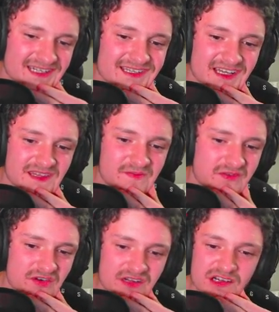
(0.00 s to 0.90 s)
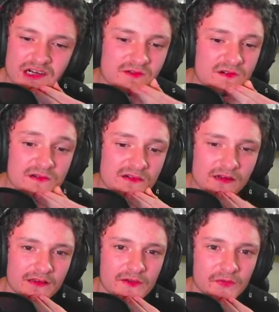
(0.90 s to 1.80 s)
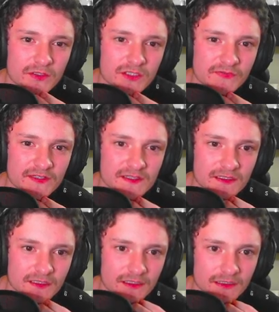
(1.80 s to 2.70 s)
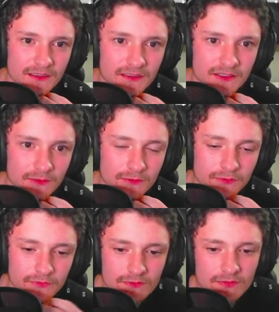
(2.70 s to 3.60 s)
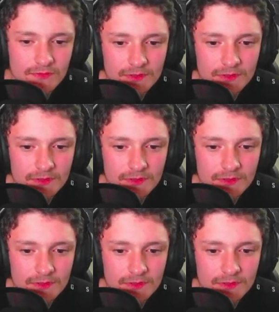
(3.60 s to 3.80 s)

strat pour le KO, quoi. Il a fallu que je fasse un KO en deux coups, quoi.